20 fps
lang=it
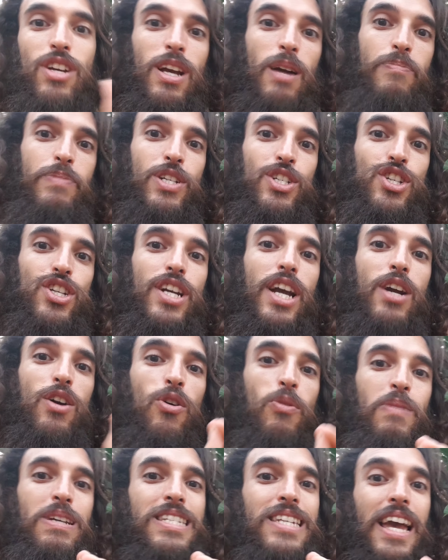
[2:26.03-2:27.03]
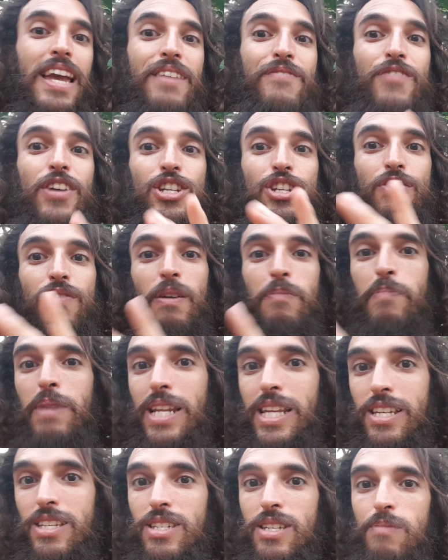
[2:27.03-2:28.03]
e capisci che come sei invece va
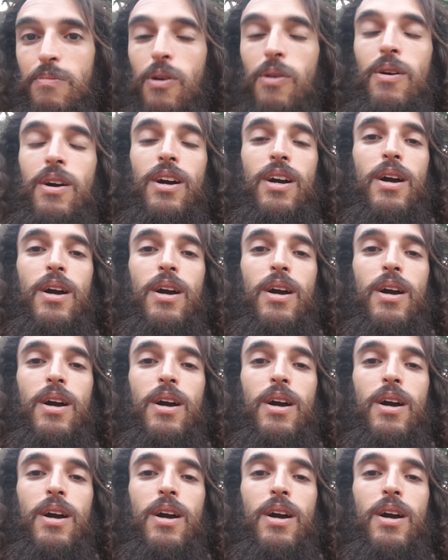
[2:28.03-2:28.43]
benissimo.